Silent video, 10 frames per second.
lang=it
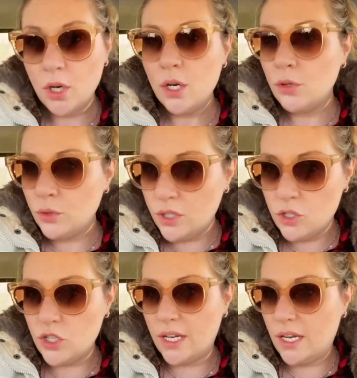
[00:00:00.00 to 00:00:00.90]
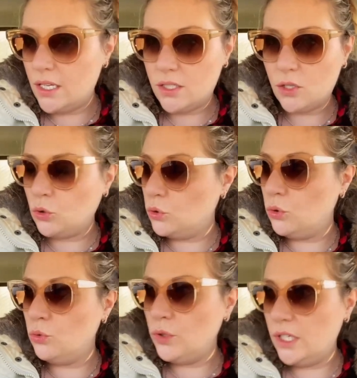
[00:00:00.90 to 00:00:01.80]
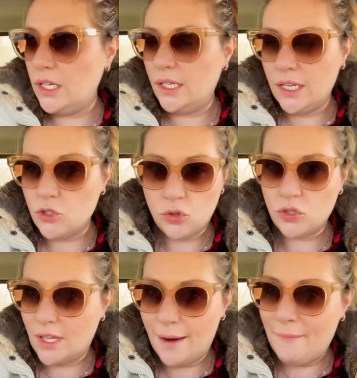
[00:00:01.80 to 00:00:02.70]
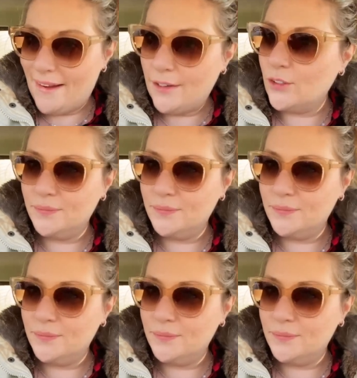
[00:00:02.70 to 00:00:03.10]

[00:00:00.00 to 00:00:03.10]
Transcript: Lui dice che secondo lui adesso starà meglio.